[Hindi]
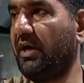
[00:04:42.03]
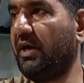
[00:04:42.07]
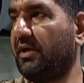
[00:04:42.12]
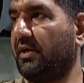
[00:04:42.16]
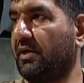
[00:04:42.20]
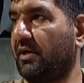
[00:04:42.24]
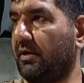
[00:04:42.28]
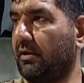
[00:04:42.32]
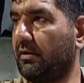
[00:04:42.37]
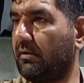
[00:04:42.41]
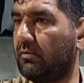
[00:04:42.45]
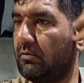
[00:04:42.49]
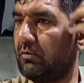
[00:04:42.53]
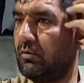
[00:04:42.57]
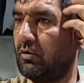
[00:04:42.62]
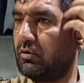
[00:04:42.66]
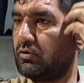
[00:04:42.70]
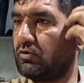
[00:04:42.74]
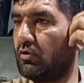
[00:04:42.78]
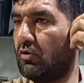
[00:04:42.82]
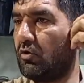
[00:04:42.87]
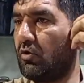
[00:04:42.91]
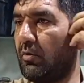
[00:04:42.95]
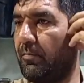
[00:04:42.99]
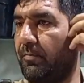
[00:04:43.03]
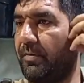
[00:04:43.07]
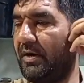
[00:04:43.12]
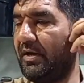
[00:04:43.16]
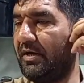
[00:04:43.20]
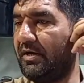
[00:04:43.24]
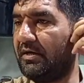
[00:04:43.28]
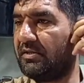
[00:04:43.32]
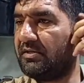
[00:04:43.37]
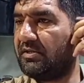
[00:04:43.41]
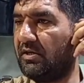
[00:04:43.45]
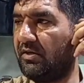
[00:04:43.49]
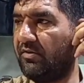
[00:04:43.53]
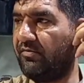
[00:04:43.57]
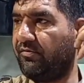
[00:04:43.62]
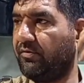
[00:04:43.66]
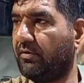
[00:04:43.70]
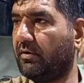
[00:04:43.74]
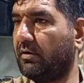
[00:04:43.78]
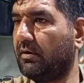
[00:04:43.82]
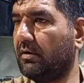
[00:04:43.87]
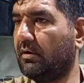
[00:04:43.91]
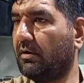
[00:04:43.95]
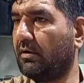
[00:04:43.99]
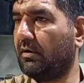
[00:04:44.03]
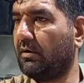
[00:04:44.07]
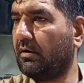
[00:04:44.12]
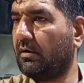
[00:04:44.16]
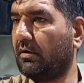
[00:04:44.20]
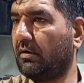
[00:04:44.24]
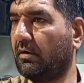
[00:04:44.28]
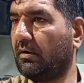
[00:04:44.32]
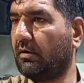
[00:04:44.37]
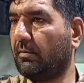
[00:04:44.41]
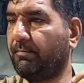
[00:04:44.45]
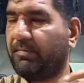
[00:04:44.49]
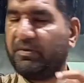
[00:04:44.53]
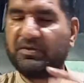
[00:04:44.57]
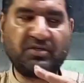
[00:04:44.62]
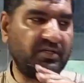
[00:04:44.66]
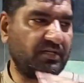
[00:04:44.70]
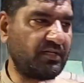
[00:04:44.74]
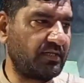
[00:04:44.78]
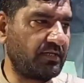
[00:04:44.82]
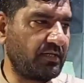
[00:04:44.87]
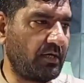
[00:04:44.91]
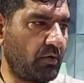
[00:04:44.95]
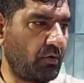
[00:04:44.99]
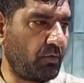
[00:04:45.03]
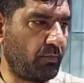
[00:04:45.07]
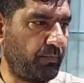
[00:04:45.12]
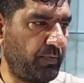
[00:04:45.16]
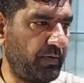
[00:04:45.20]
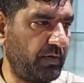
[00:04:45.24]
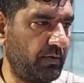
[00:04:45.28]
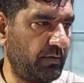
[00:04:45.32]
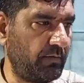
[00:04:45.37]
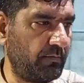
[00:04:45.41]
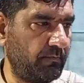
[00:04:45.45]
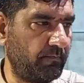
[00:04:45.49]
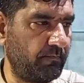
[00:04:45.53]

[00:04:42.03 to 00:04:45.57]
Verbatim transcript: एट है दोस्तों को पड़ेगा सिर्फ पच्चीस हज़ार रुपये